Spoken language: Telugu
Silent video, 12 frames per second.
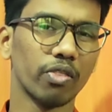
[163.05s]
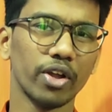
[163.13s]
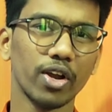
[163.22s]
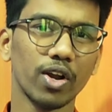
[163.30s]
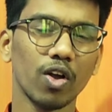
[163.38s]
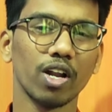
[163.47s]

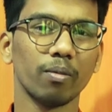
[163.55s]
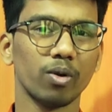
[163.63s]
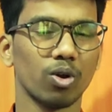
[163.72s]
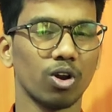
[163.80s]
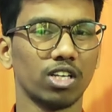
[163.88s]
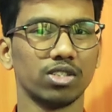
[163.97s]
దేంట్లో అయినా
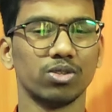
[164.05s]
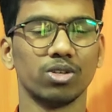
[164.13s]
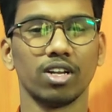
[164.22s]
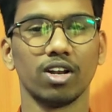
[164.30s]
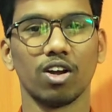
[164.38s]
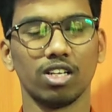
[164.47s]
మీకు లాజిక్స్
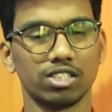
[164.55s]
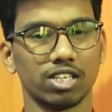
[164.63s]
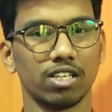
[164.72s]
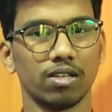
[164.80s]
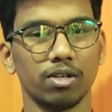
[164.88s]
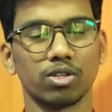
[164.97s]
ఉంటాయి లాజిక్స్
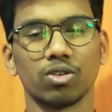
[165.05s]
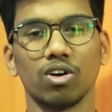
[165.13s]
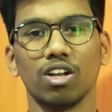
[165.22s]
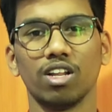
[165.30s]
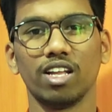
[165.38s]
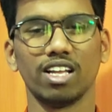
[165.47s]
అర్థం
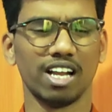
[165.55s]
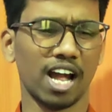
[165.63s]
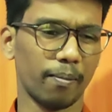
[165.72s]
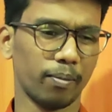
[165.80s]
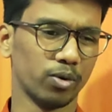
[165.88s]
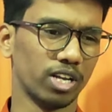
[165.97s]
చేసుకోవాలి
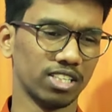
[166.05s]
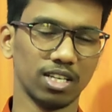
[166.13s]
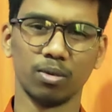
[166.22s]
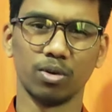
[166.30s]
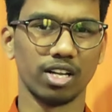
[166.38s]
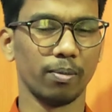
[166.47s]
యాప్టిట్యూడ్
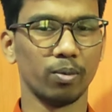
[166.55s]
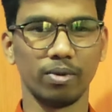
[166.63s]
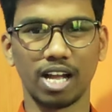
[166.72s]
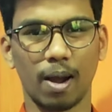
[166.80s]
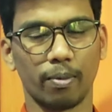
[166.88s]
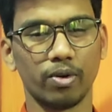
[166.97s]
ఎగ్జామ్ ఉంటాయి ఇప్పుడు
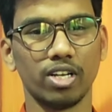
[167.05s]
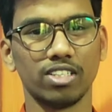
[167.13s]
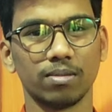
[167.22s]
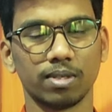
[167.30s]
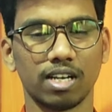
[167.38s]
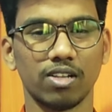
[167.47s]
మీకు యాప్టిట్యూడ్
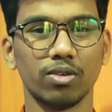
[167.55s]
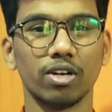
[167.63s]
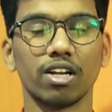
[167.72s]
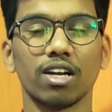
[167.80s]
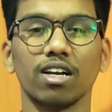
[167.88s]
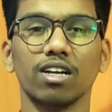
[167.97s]
ఎగ్జామ్స్ అట్లయితే
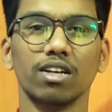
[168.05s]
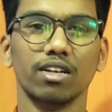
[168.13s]
ఉంటాయి కదా